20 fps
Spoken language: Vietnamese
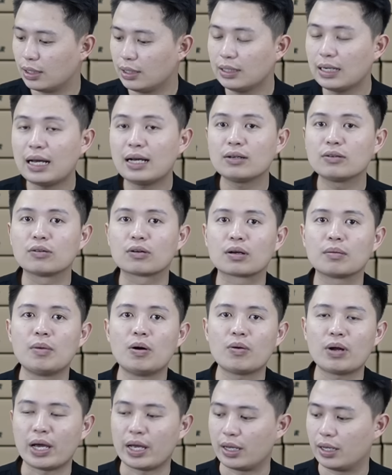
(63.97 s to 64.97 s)
tính năng của cái
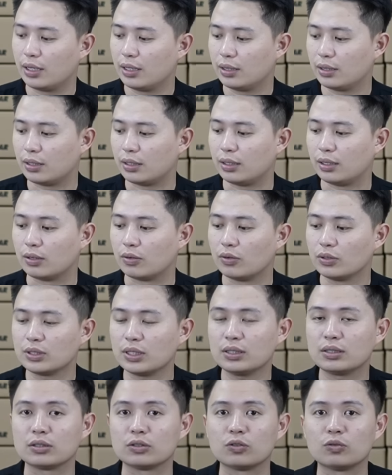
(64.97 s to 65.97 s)
mẫu này thì nó
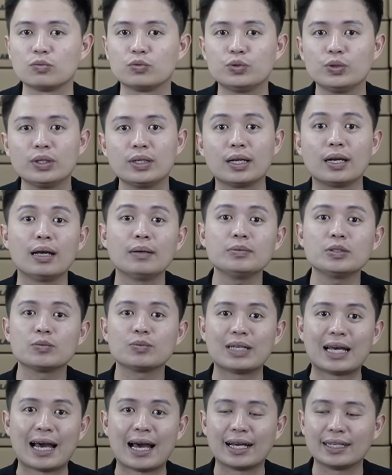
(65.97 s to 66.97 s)
sẽ sử dụng chuyên để lắp
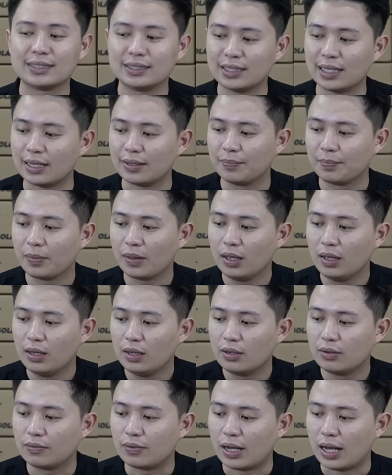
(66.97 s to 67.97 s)
trong nhà anh chị ạ
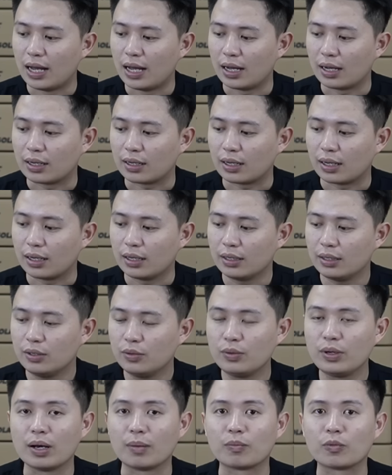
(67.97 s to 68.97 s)
và cái
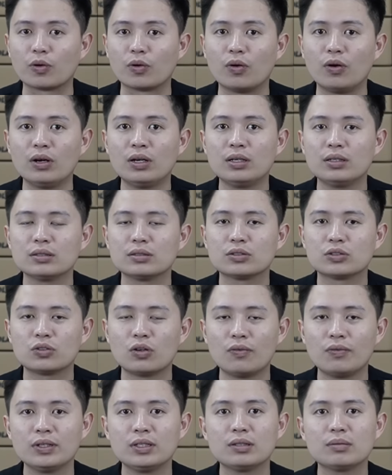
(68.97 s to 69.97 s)
ưu điểm của nó
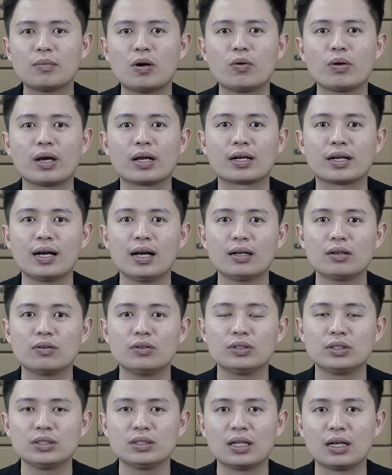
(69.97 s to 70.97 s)
so với những mẫu đèn khác
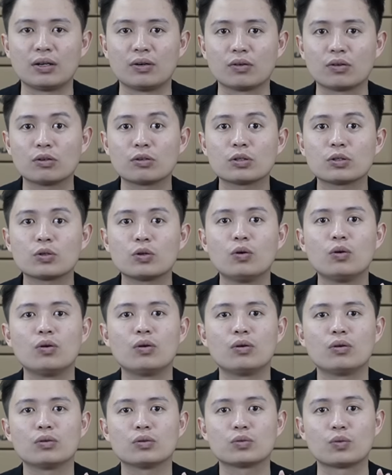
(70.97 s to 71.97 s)
đó chính là nó có cái độ
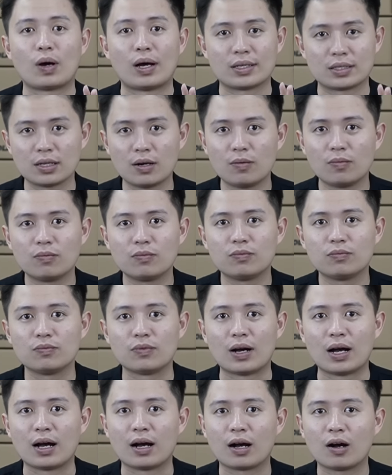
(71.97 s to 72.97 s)
tỏa rộng
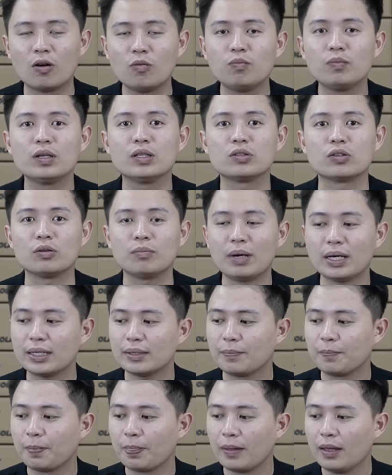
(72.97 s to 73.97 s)
và không bị chói mắt
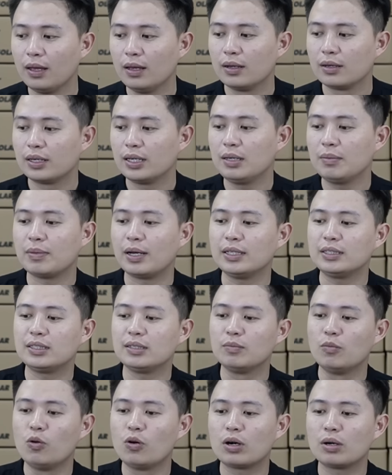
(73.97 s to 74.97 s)
khi mà anh
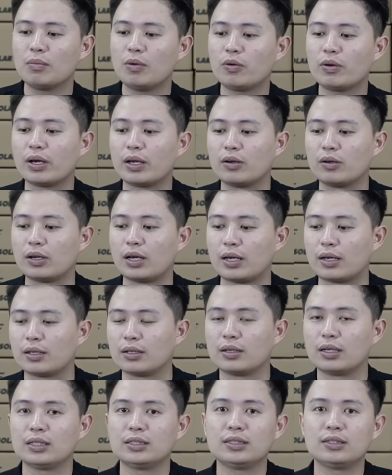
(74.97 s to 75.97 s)
chị mua cái mẫu đèn này
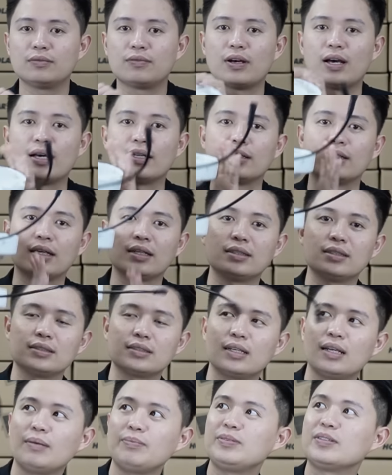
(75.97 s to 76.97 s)
anh chị về thì anh chị
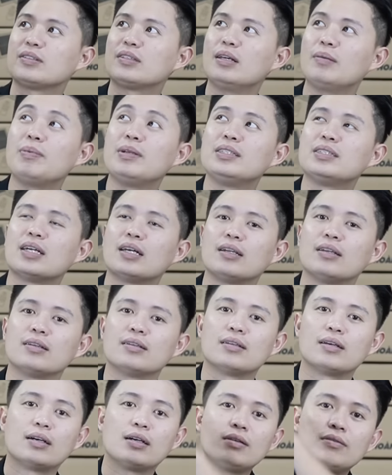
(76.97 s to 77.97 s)
sẽ lắp trực tiếp lên trần
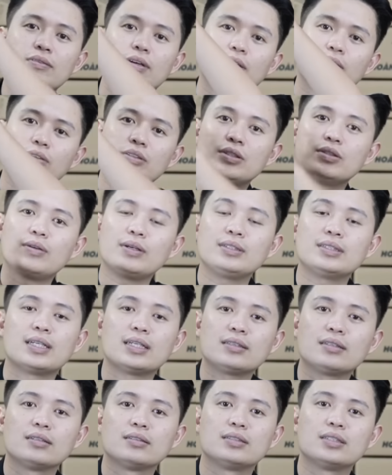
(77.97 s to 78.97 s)
đấy và nó chiếu ánh
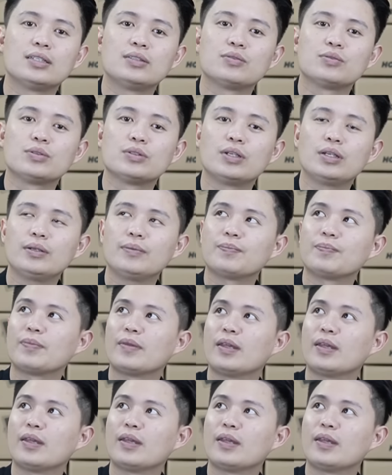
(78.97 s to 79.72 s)
sáng từ trên xuống dưới